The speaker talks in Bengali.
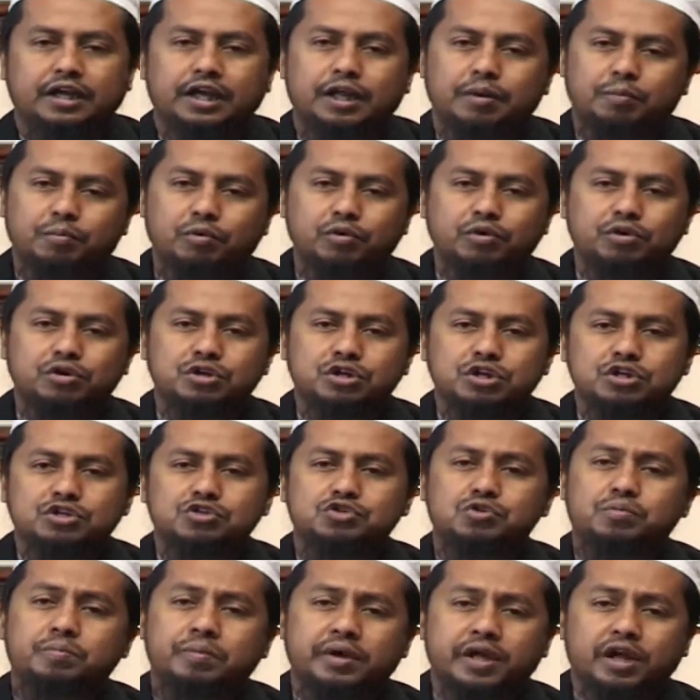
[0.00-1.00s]
এরপর
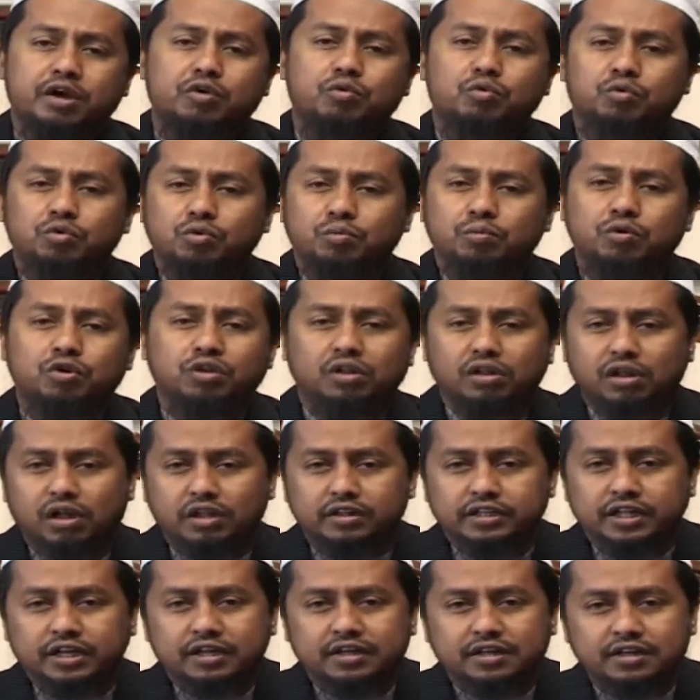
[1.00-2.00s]
সুম্মা ইয়াকুন
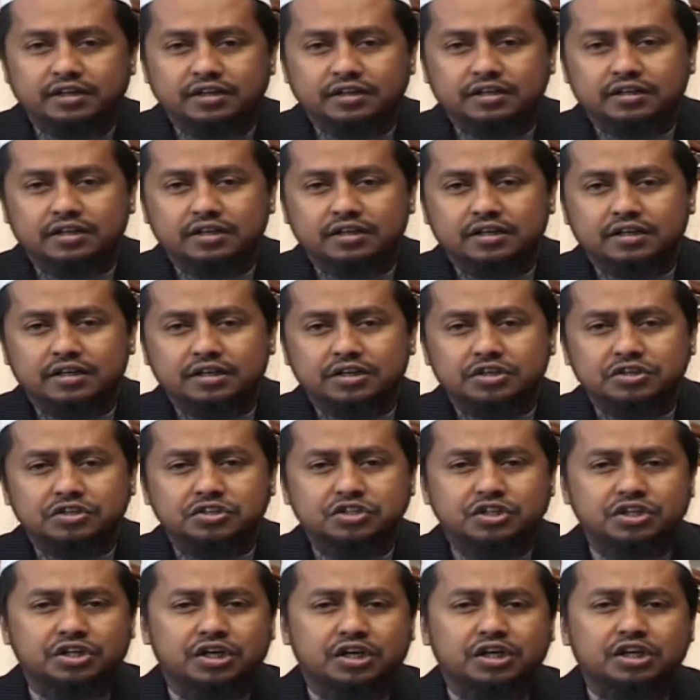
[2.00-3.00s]
মোদগাতান
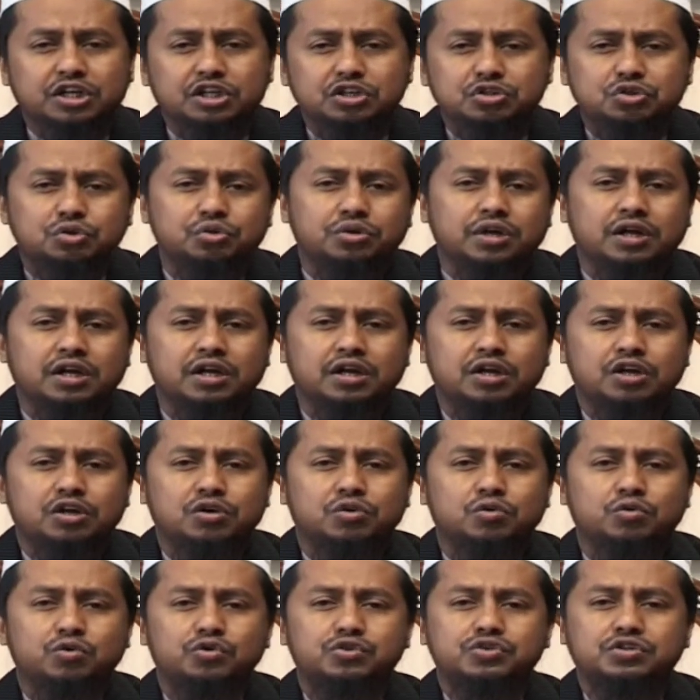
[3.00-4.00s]
সেটা কিছুটা
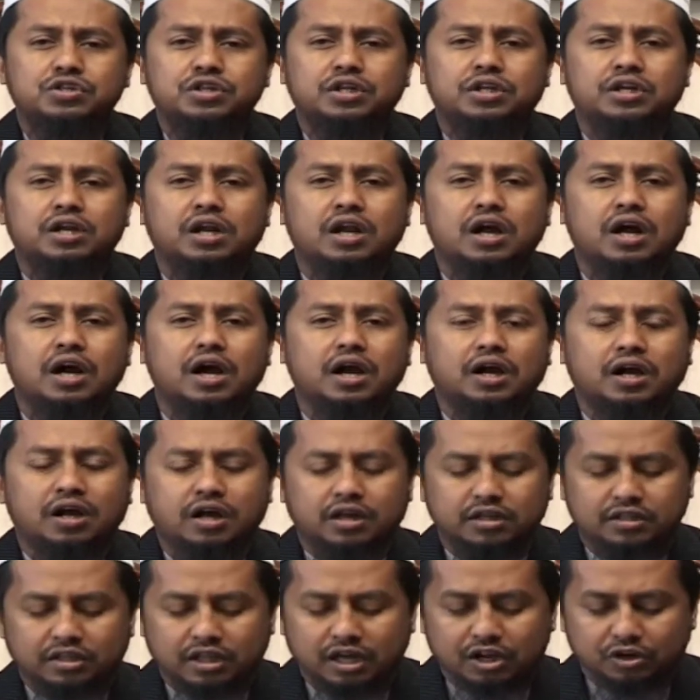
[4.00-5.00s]
গোস্তের
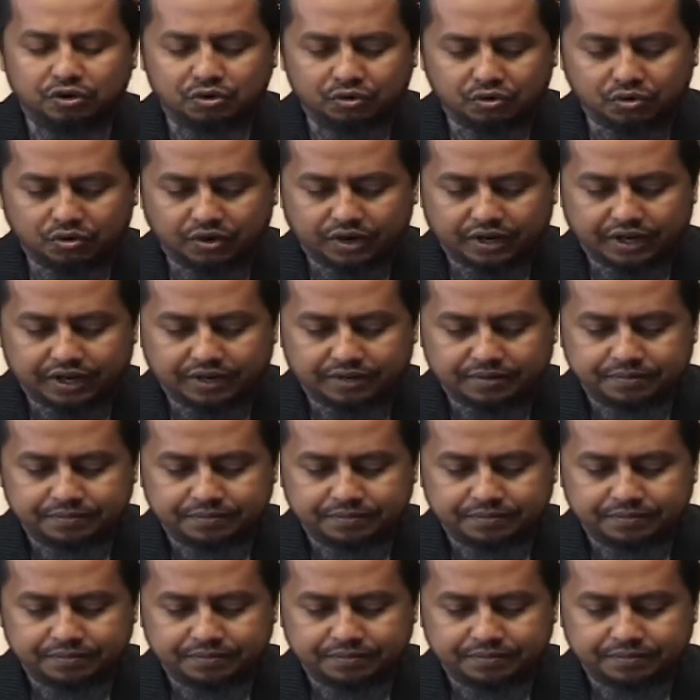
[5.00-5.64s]
আকার ধারণ করে